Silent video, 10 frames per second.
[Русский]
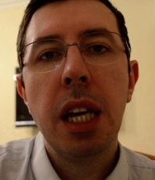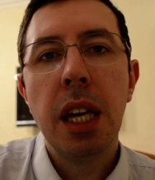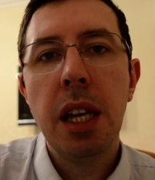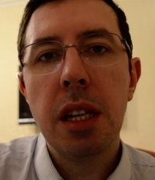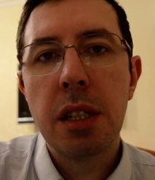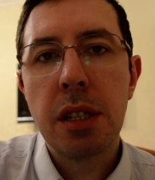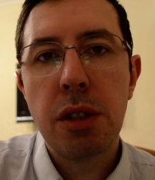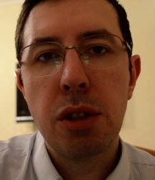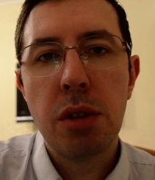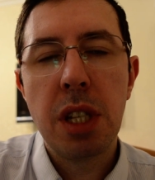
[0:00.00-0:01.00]
И
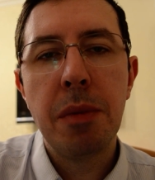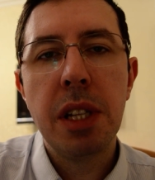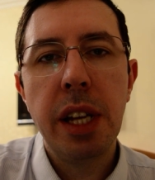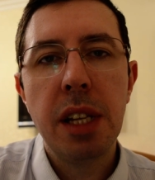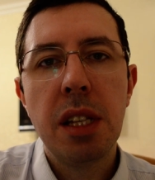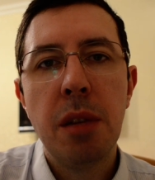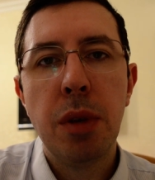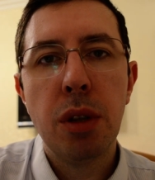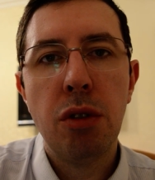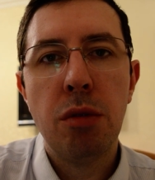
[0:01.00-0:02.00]
что самое интересное, по
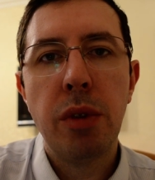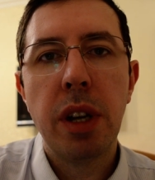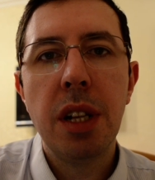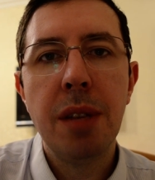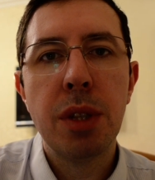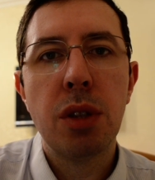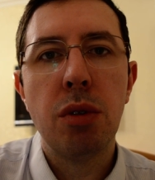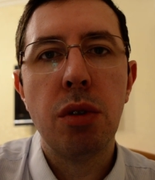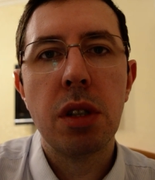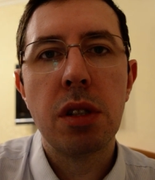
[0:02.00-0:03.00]
новому
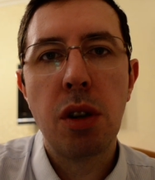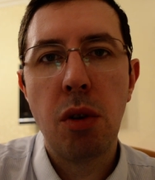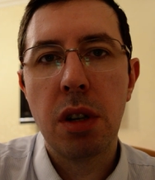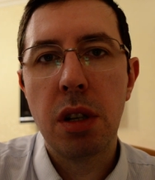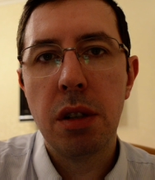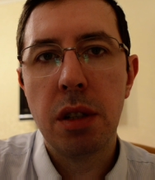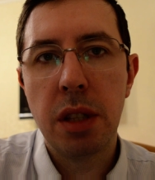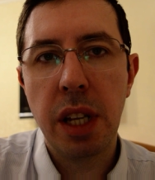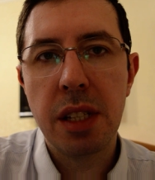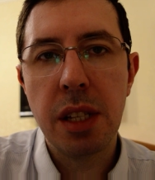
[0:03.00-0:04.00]
регламенту срок
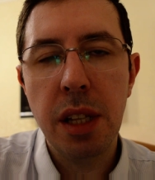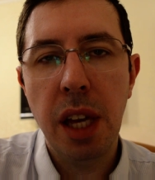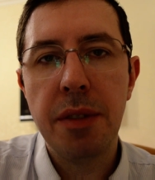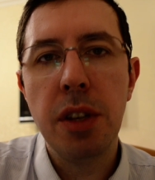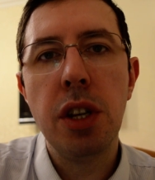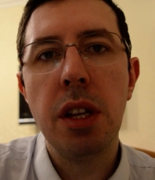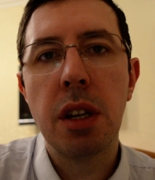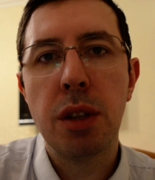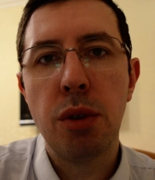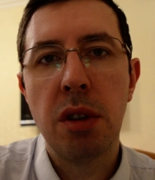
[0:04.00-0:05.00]
30 дней, в течение
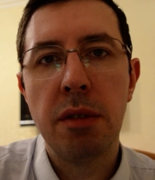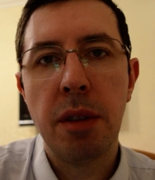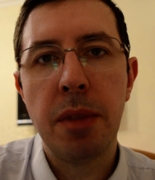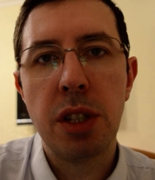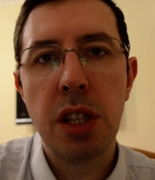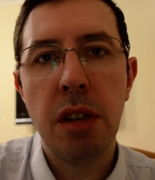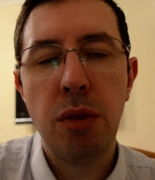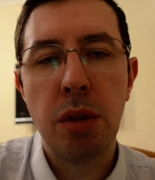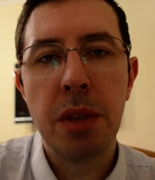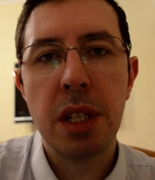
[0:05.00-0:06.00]
которого вам должны
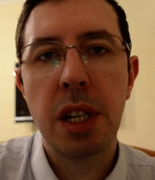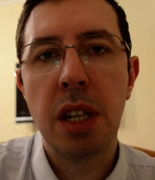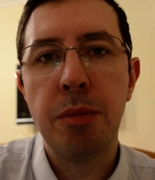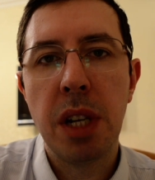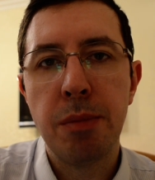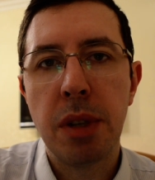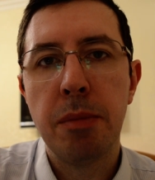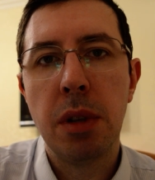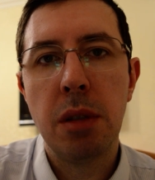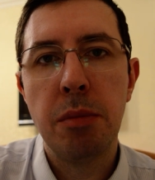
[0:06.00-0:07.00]
оформить загранпаспорт
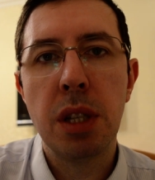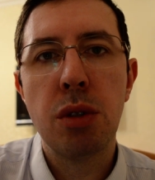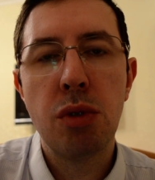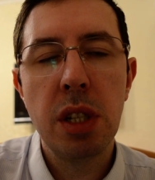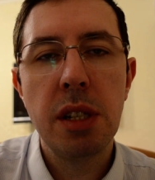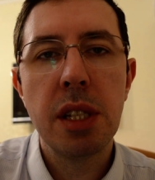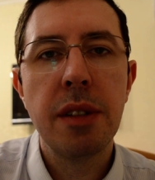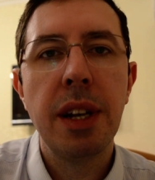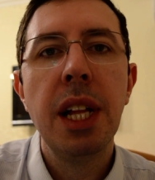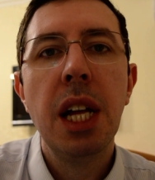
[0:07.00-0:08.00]
по месту
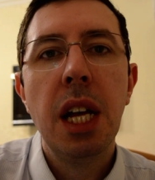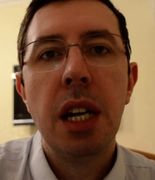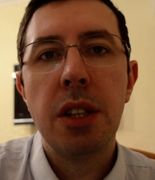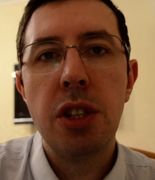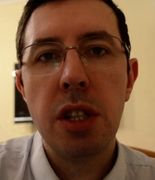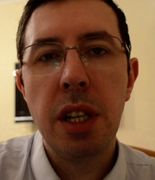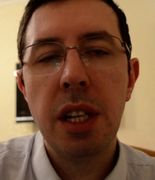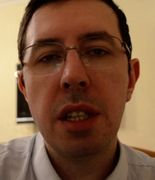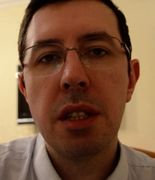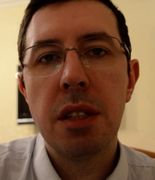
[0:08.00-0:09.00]
жительства,
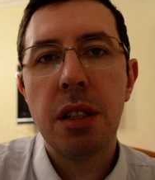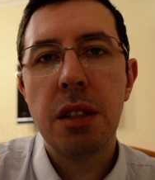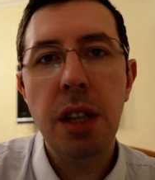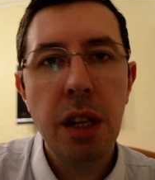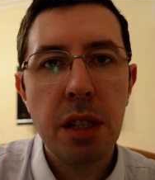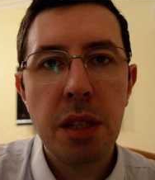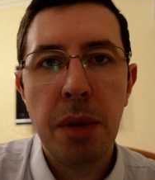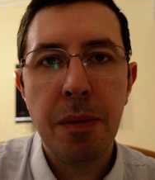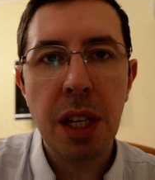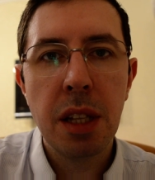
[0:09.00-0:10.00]
начинает тикать с
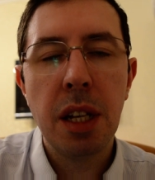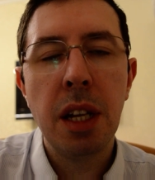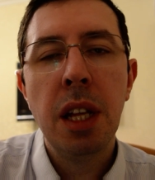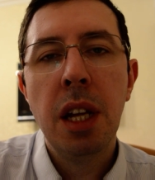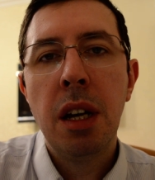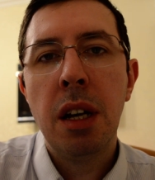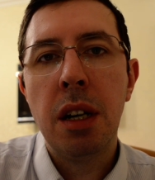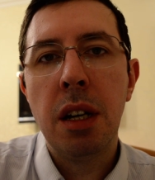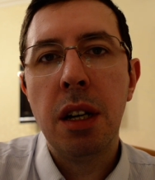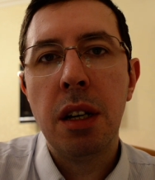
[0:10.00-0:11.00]
момента
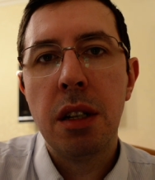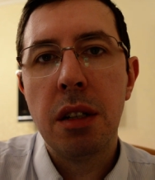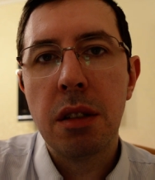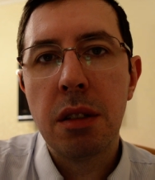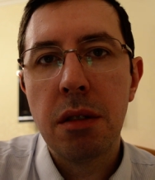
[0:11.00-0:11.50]
а,